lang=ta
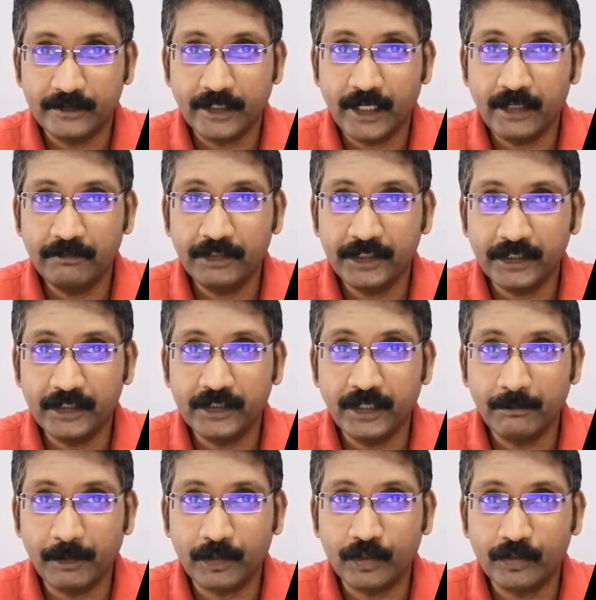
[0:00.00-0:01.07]
தேவை
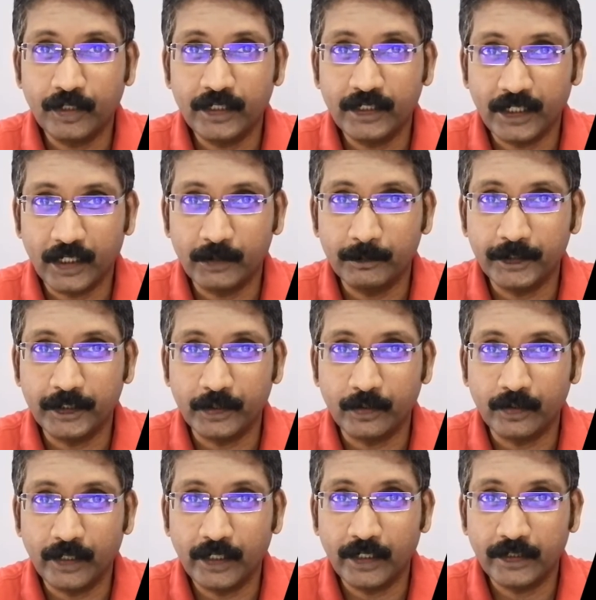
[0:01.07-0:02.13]
இருந்தால் மட்டும்தான் நீங்கள்
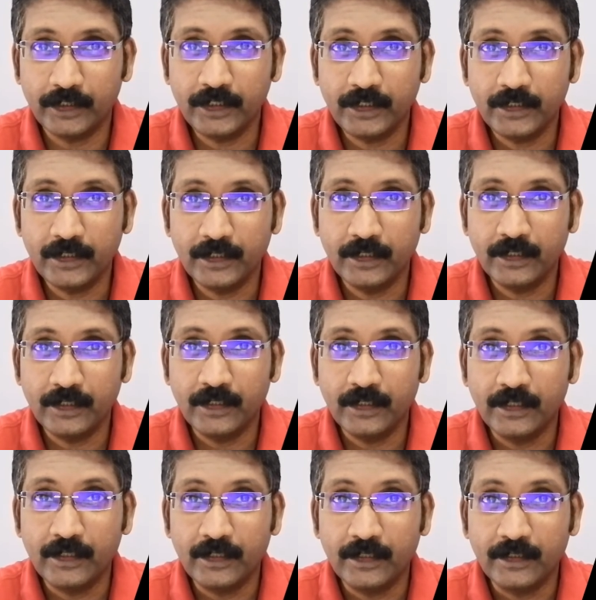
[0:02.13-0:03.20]
அனுமதிக்கணும் இல்லாட்டி
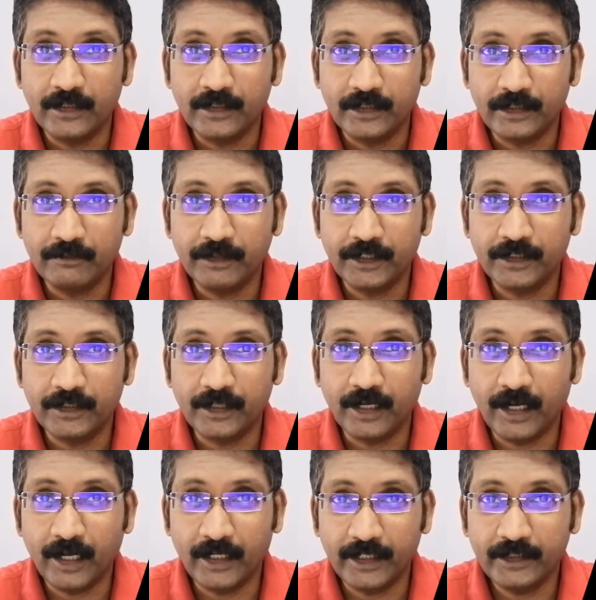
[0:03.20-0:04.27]
இவை
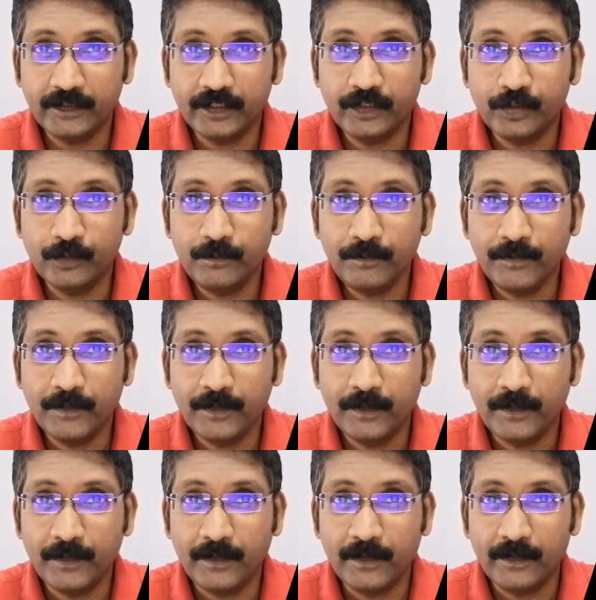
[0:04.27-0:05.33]
அனைத்தையும்
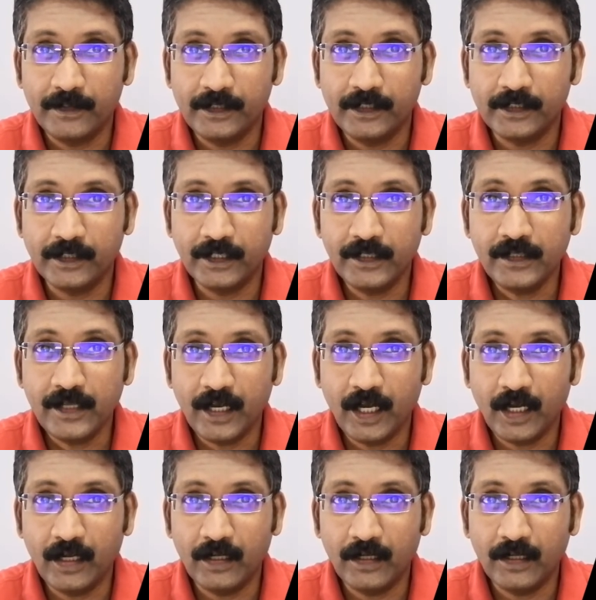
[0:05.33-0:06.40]
நீங்கள்
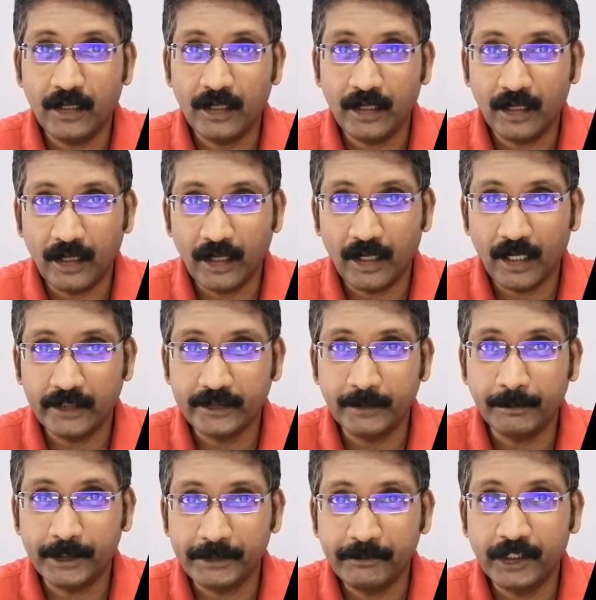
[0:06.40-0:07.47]
அந்த
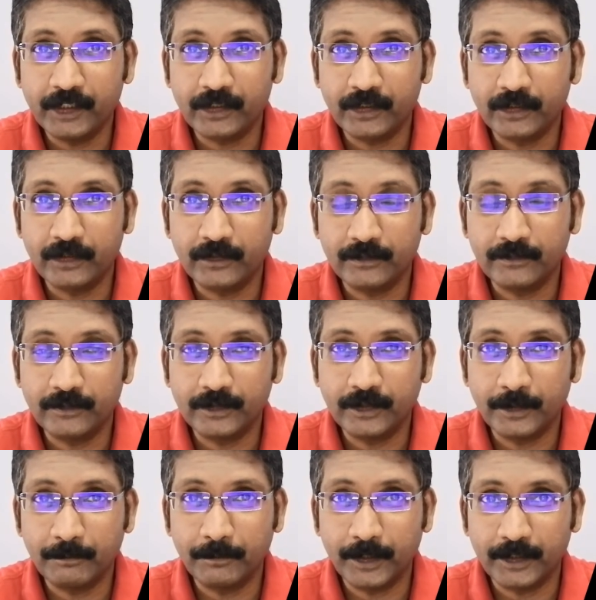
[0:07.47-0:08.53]

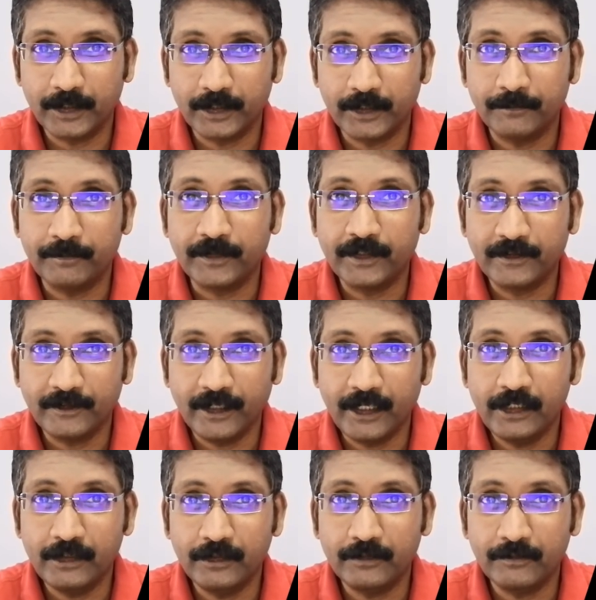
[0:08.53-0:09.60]
பதிவிறக்கப்பட்ட
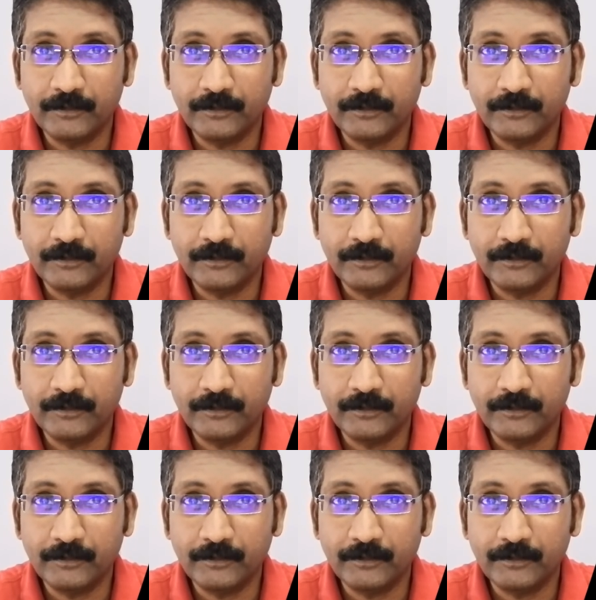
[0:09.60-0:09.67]
செயலி